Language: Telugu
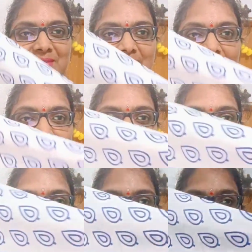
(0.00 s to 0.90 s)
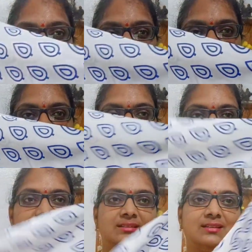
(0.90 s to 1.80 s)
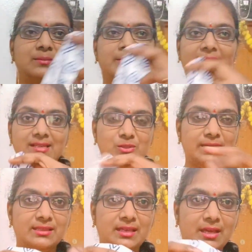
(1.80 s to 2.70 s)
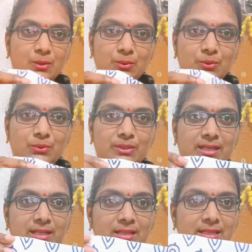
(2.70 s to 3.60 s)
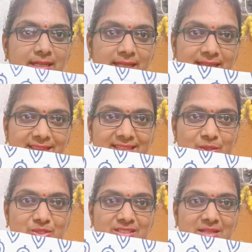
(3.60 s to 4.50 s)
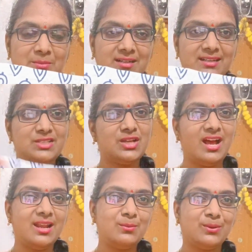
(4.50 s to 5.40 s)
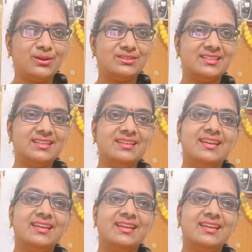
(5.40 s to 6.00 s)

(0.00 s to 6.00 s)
ఇలా వస్తుంది ప్లాజో అయితే ఎక్కువ ఉంటుంది కదా దీనికి ఇంతే వచ్చిందనమాట చాలా బాగుంది